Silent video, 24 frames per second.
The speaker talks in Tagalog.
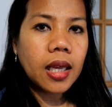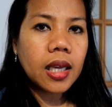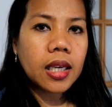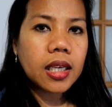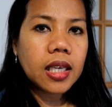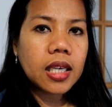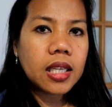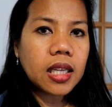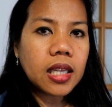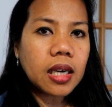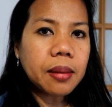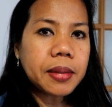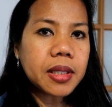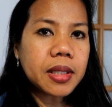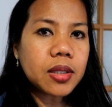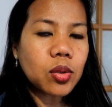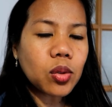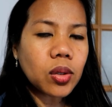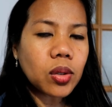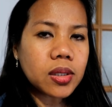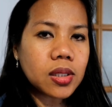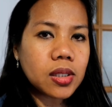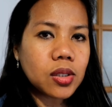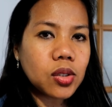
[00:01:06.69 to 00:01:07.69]
ginamit ko
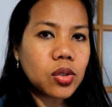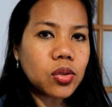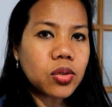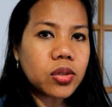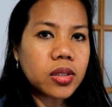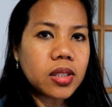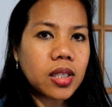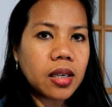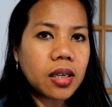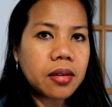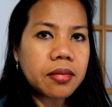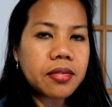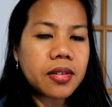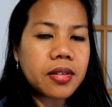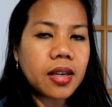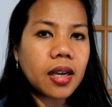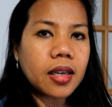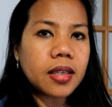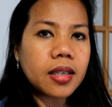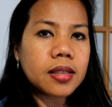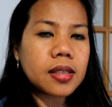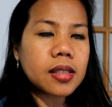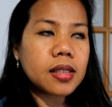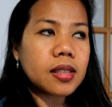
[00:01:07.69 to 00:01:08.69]
kasi yung knife
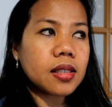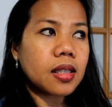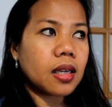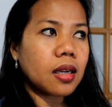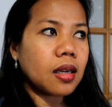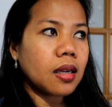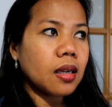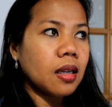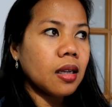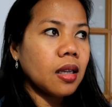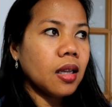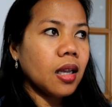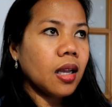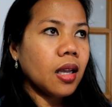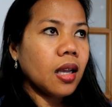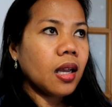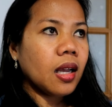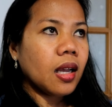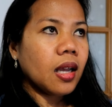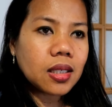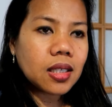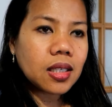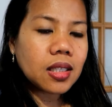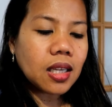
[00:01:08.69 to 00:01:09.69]
guys na
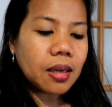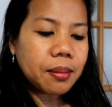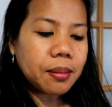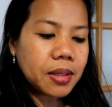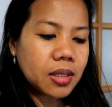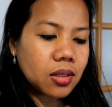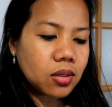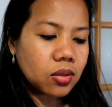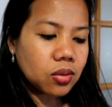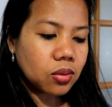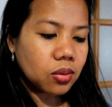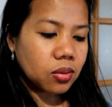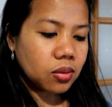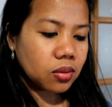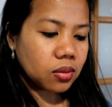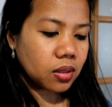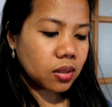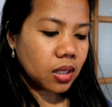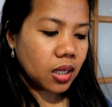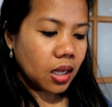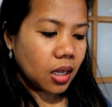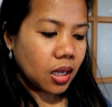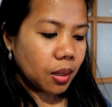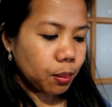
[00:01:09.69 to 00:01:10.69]
ginamit kong